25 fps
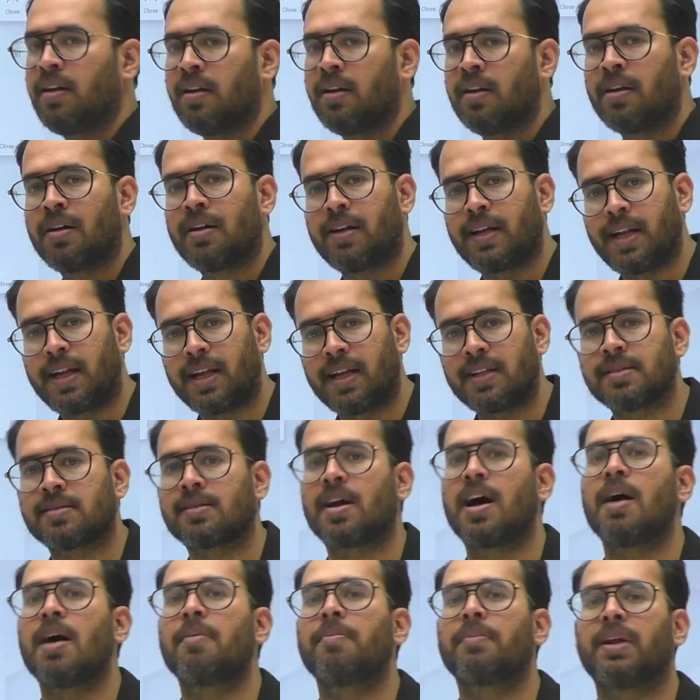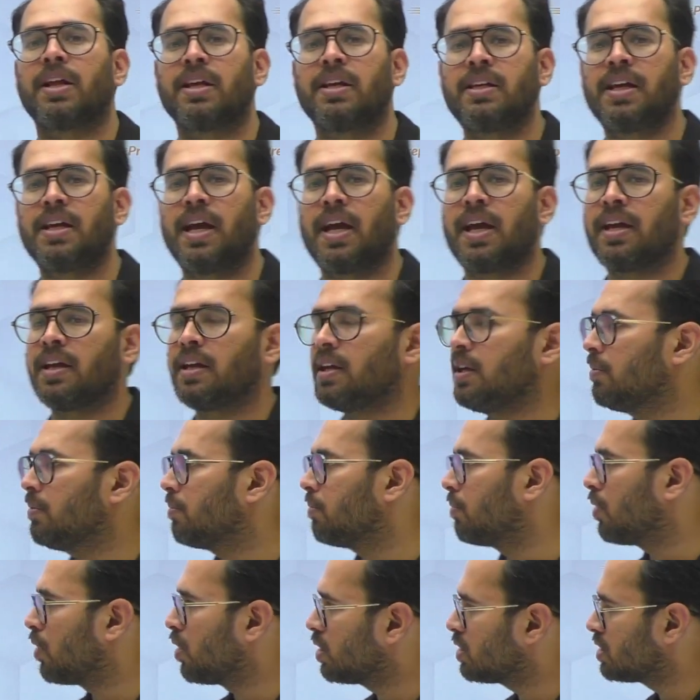ट्रिक्स काम नहीं आएंगी
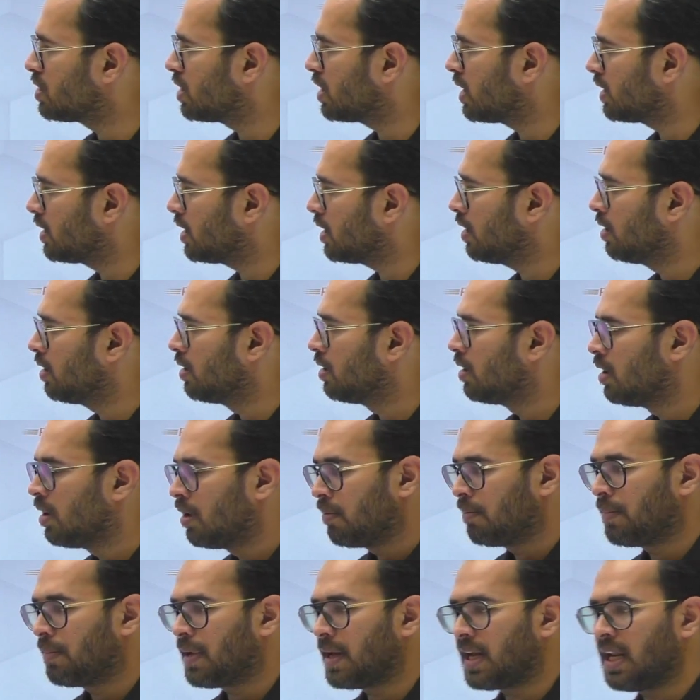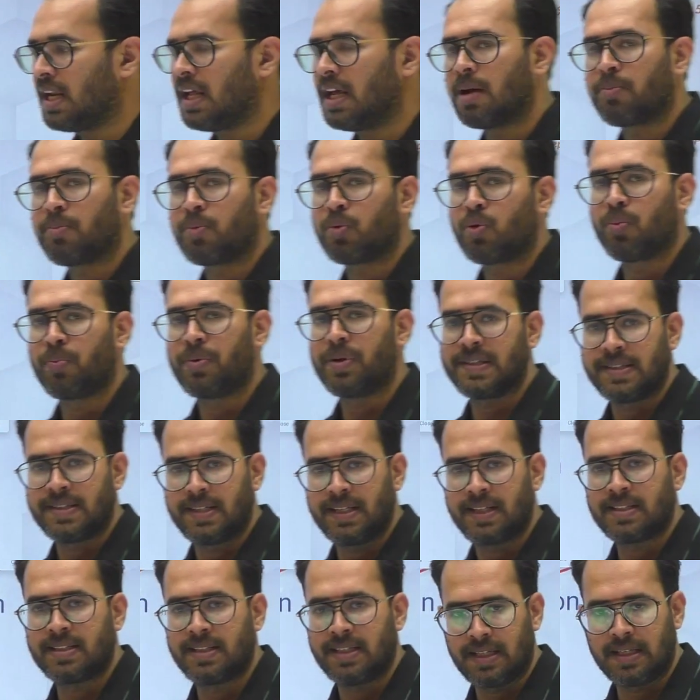बहुत ज़्यादा पहले आपको बेसिक
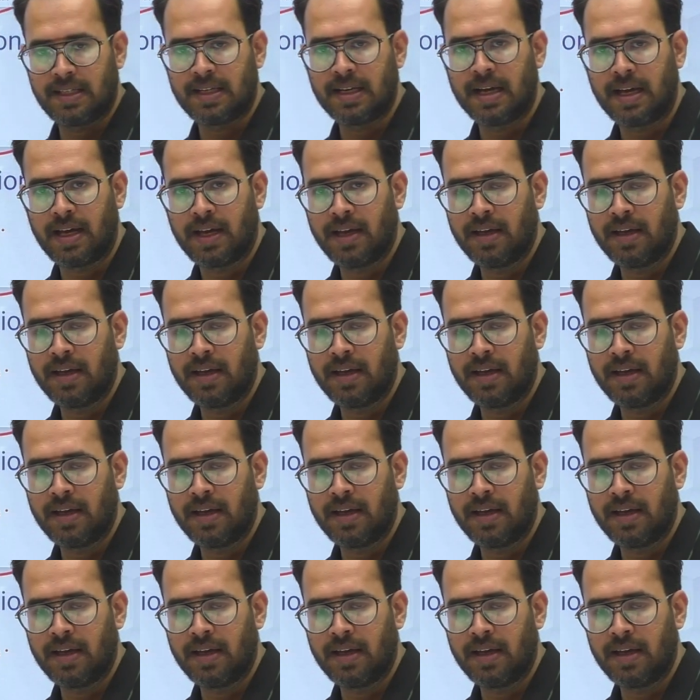सीखना है